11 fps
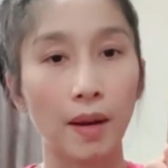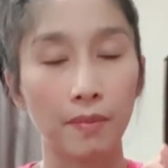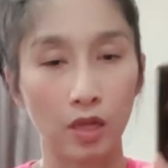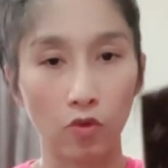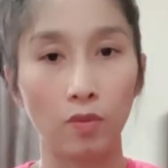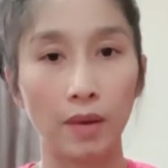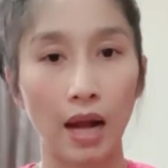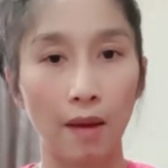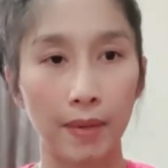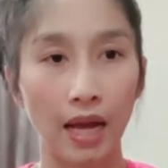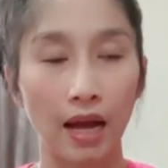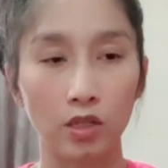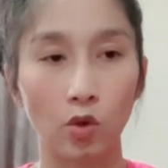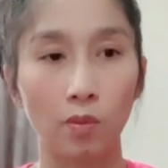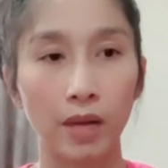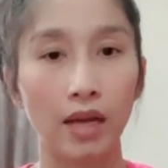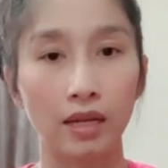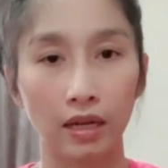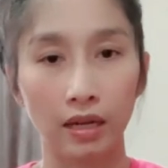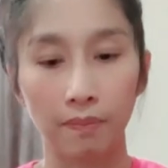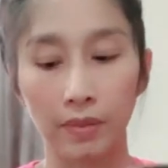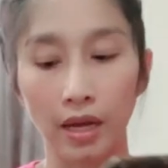ทำรีวิวไปแล้วไปหาชมได้ในค
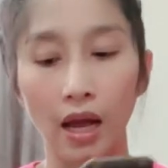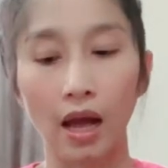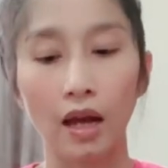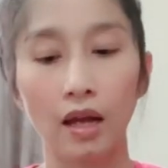ลิปนะคะ